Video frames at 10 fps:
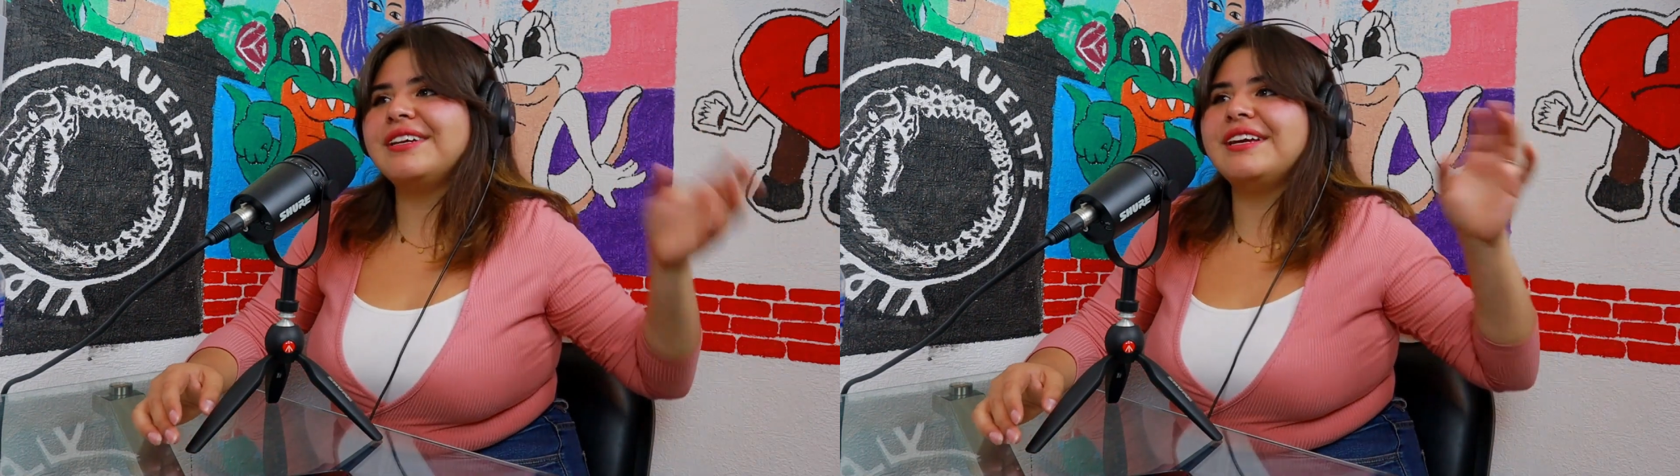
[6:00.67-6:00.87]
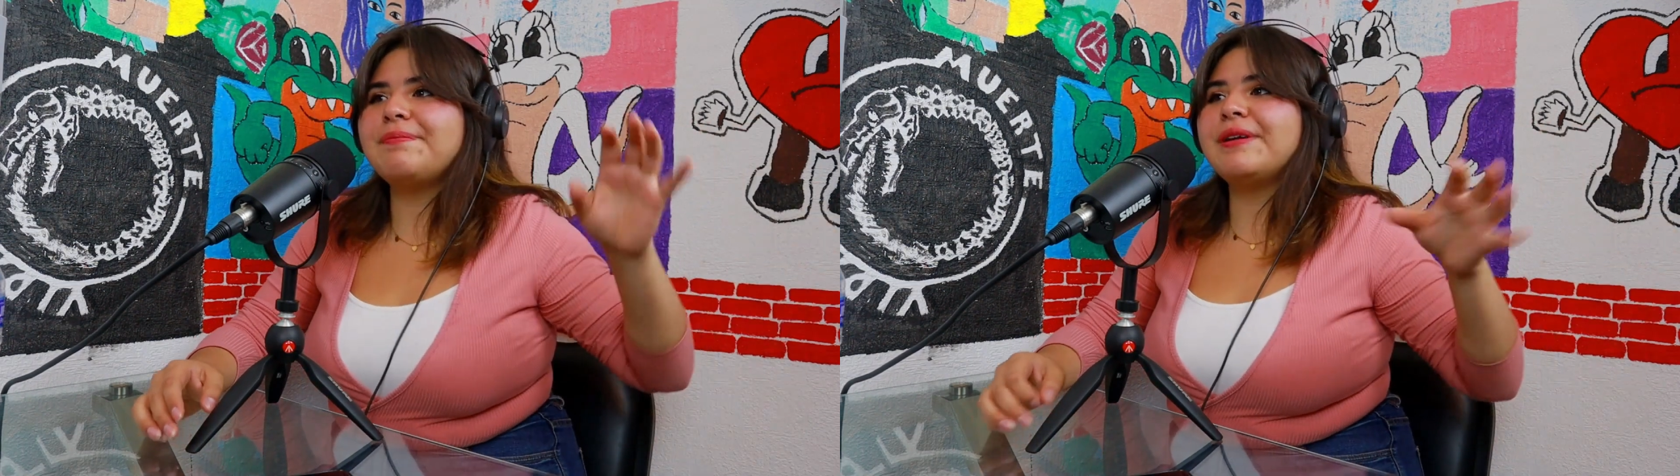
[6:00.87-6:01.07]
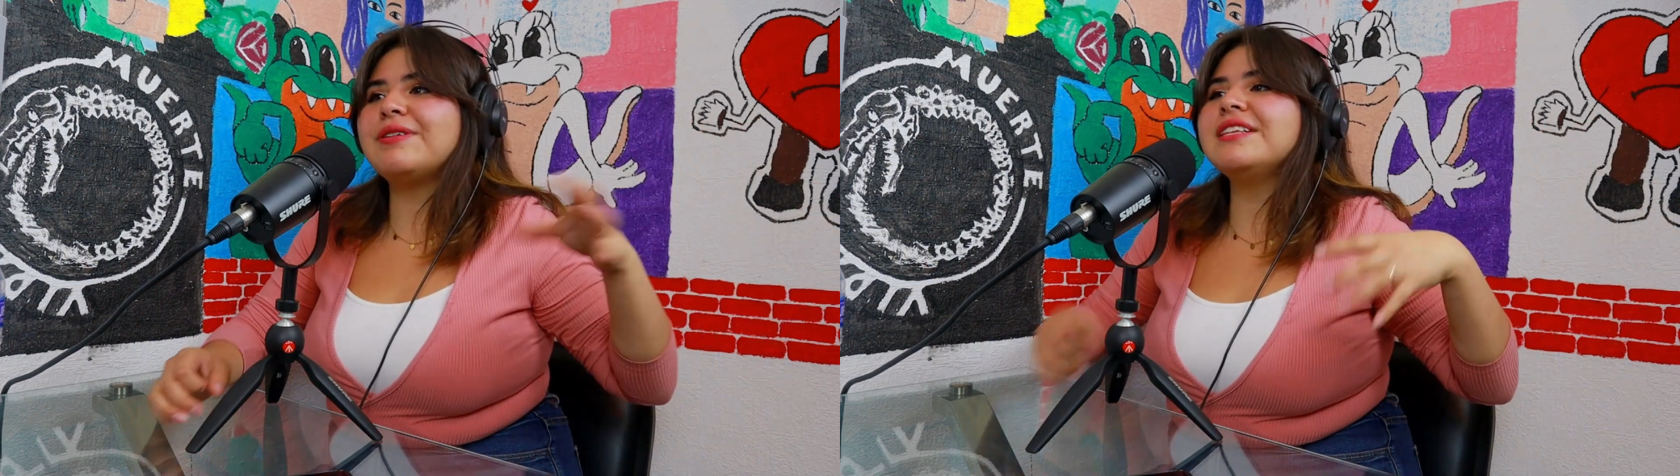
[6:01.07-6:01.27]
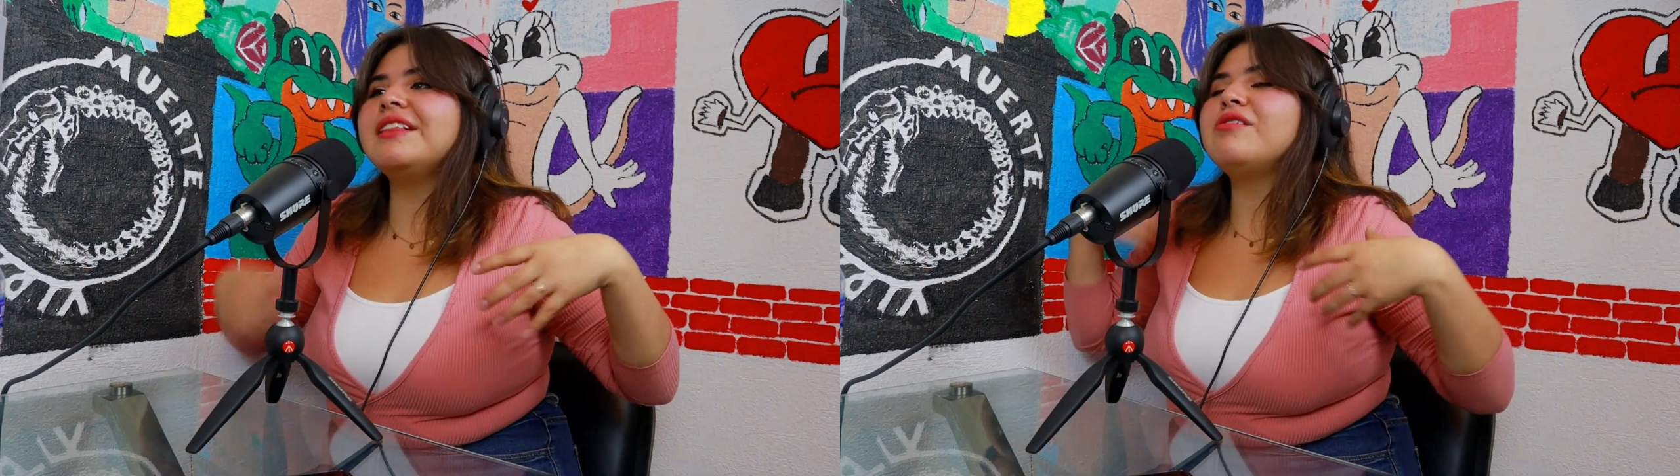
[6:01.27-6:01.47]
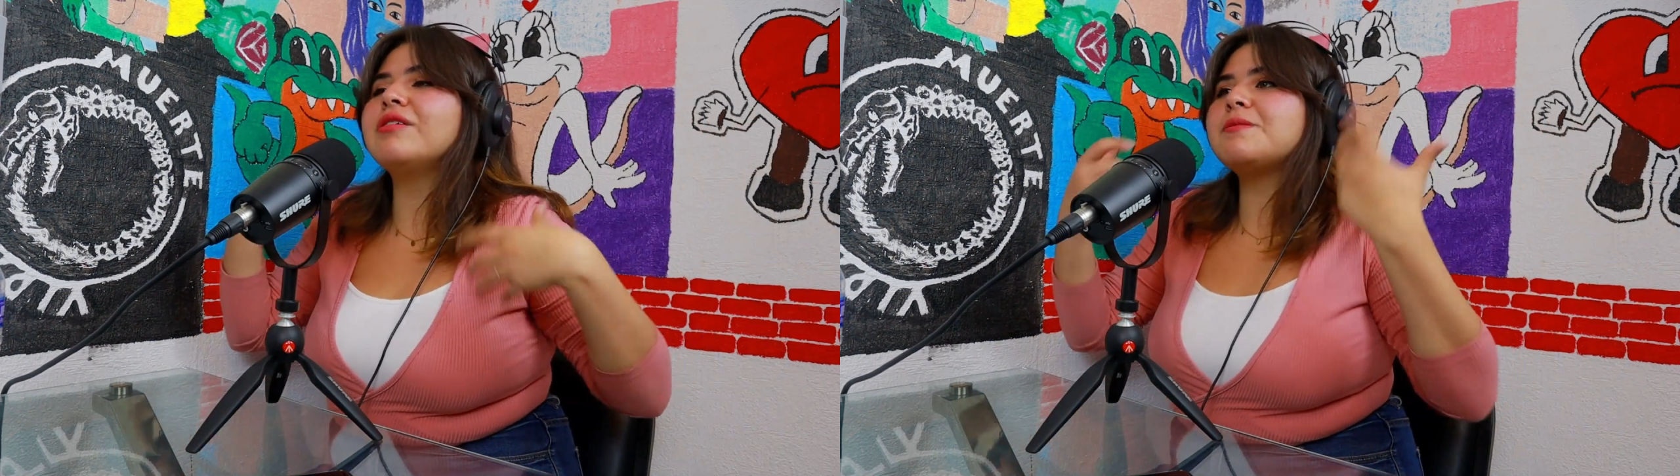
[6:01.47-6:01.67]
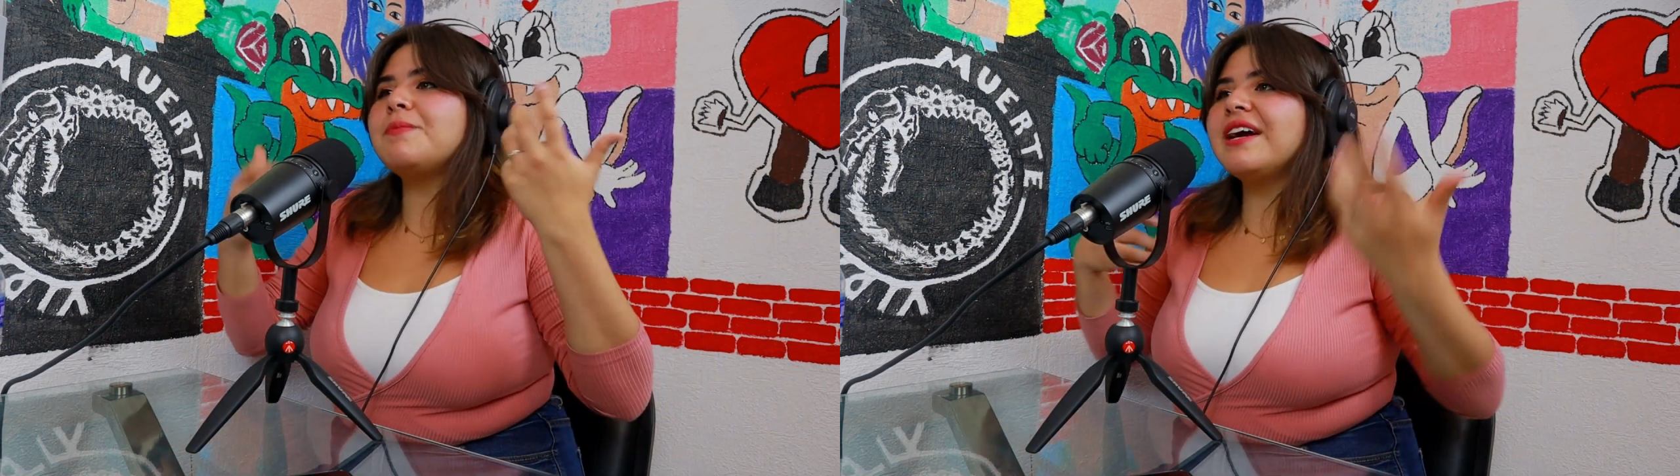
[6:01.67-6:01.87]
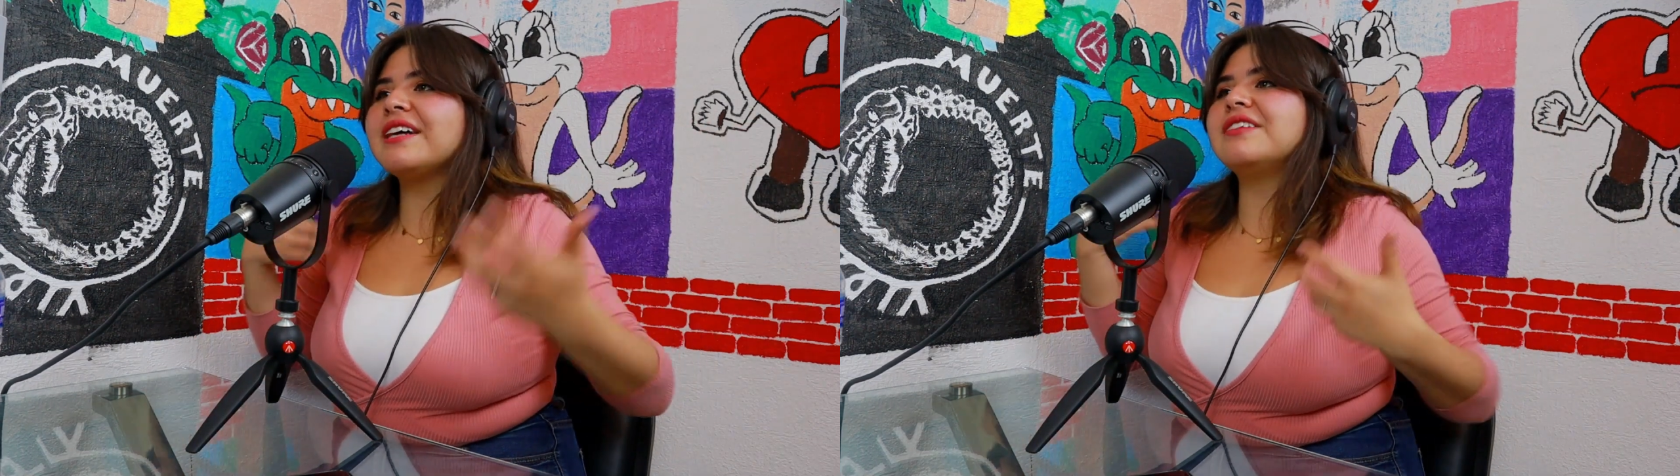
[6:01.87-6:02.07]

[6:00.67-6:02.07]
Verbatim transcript: Y, pero así te lo explica,